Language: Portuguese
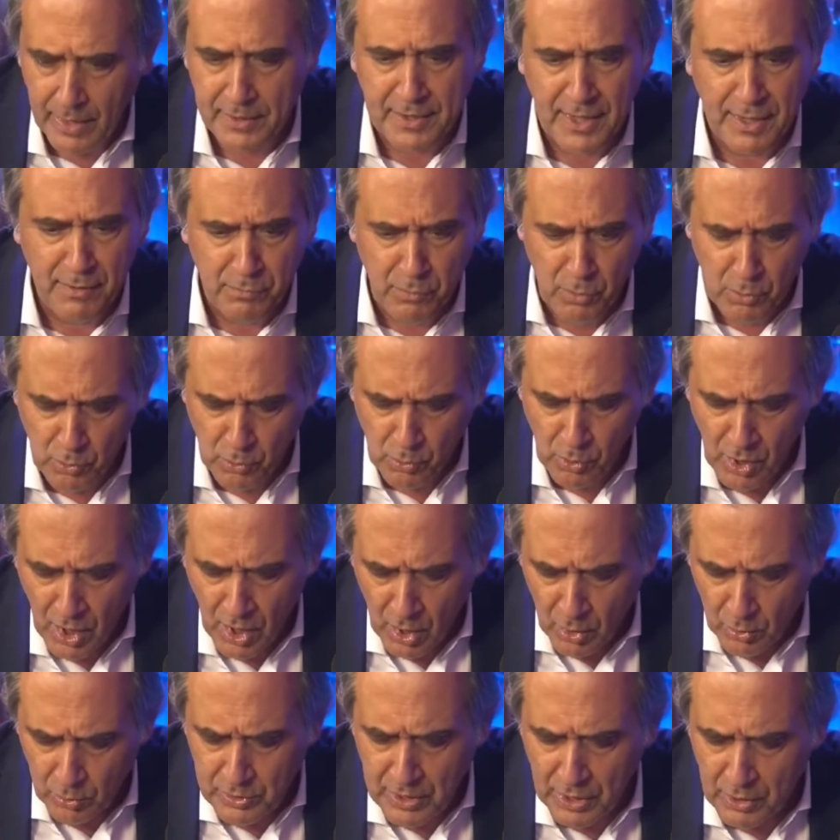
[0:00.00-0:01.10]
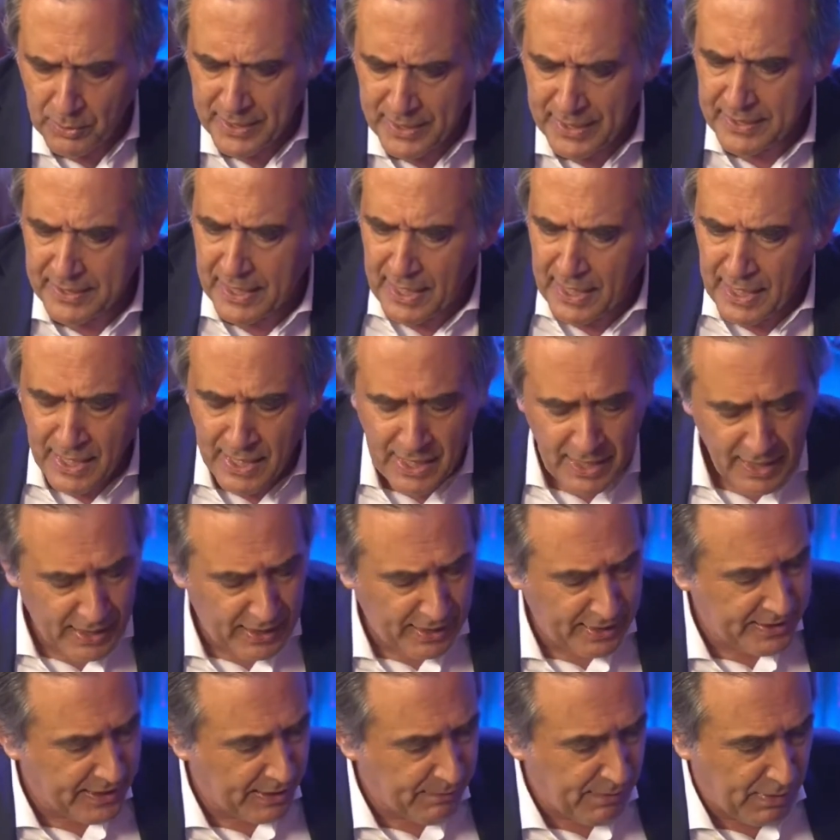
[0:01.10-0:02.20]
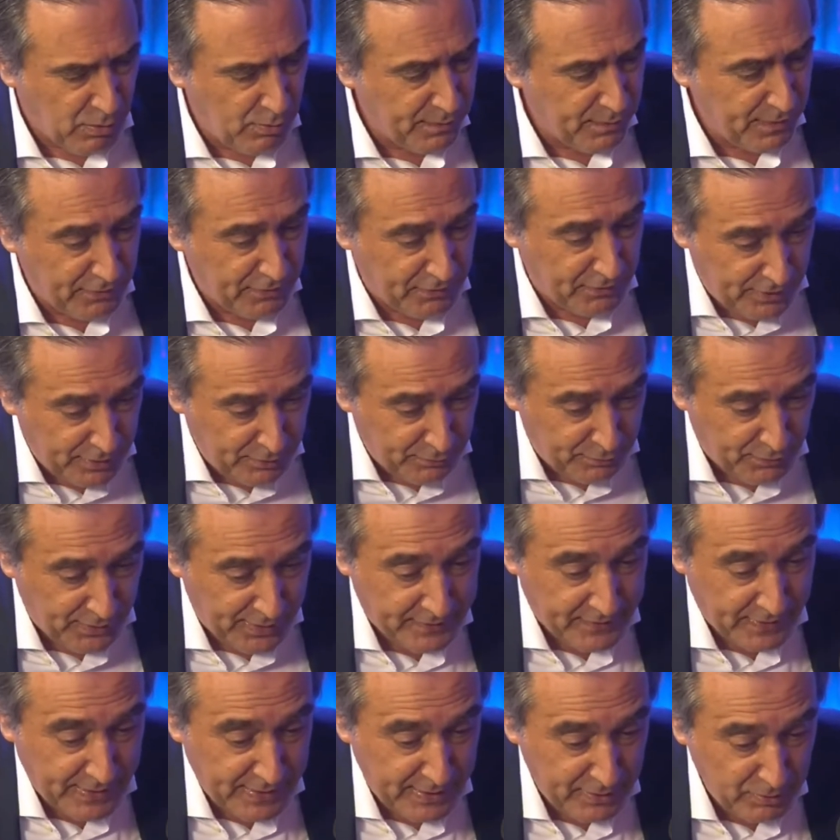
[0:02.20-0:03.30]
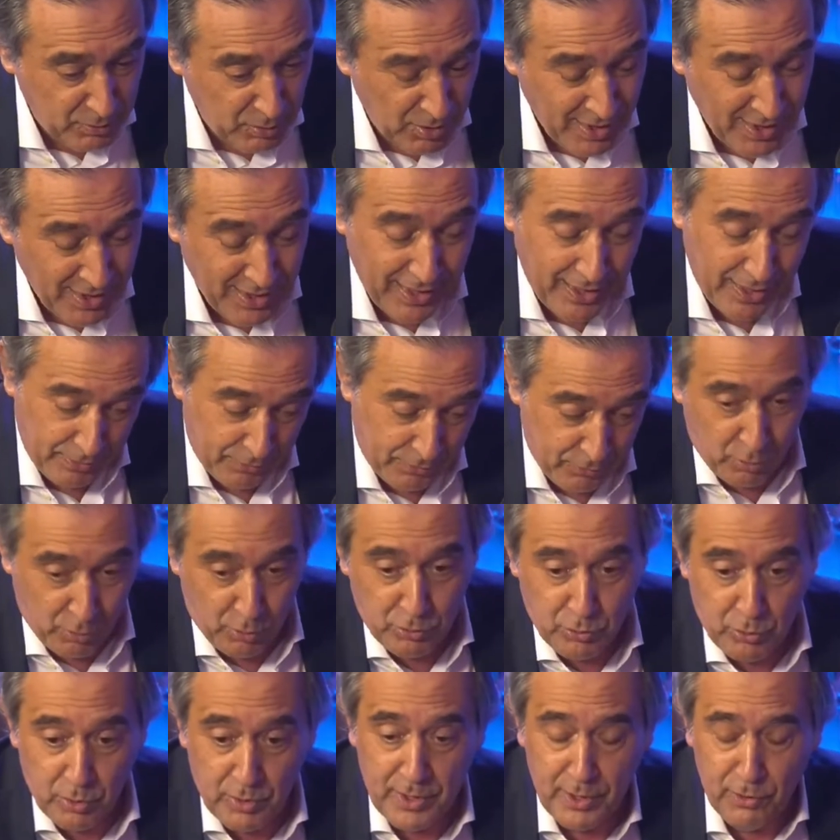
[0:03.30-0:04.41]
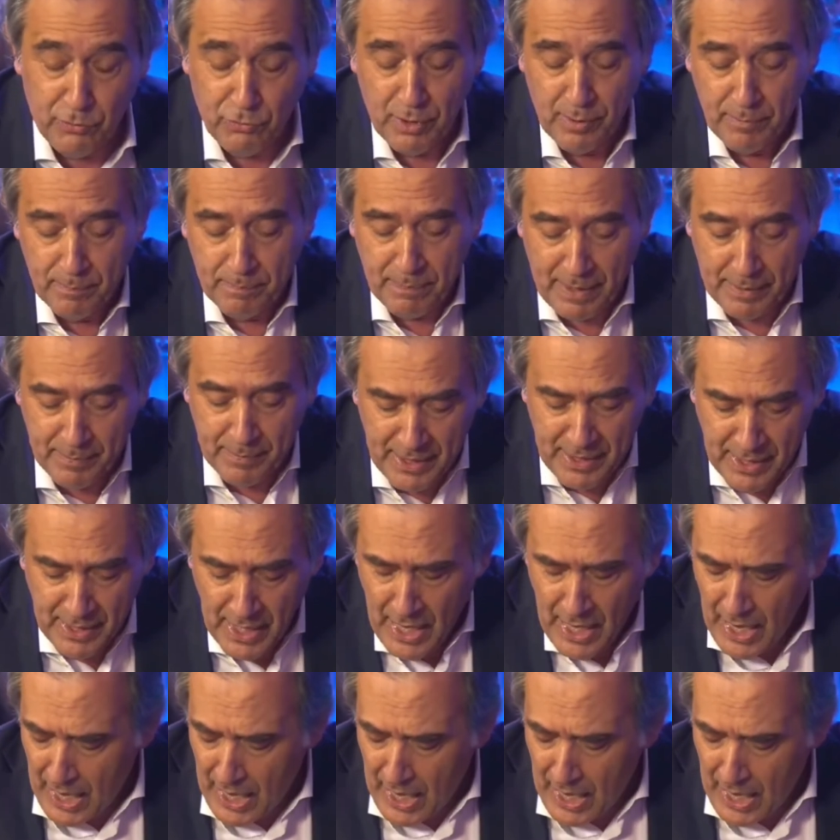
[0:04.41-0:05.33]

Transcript: tava o, o da OIT, ele estava conversando, foi entrando, ele contou isso para mim.